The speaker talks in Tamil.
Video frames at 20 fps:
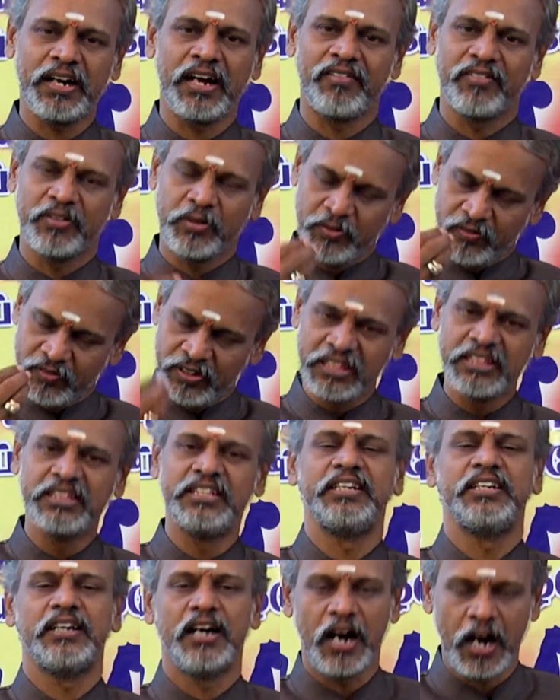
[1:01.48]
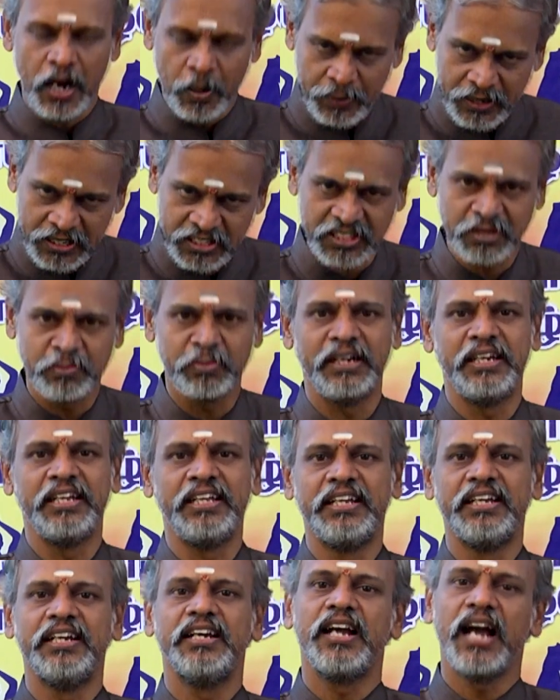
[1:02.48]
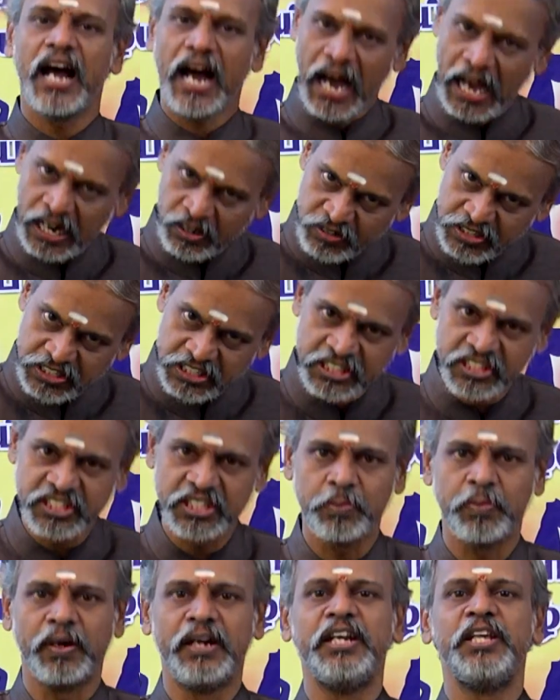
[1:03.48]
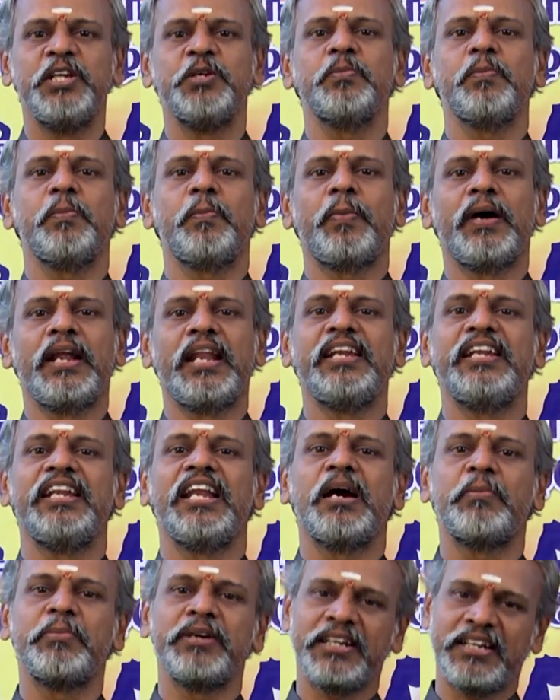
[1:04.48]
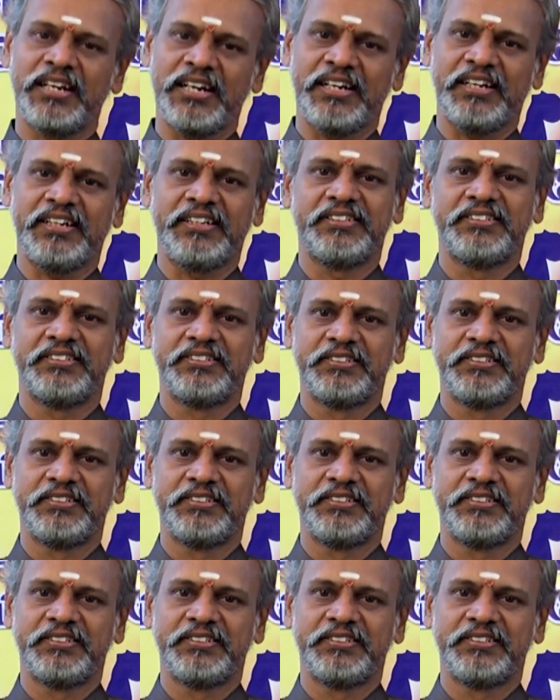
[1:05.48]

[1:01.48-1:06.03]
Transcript: பேர் விழுந்து ஆப்ரேஷன் பண்ணி அறுவை சிகிச்சை பண்ணியும் பலன் இல்லாமல் இருக்கிறாங்க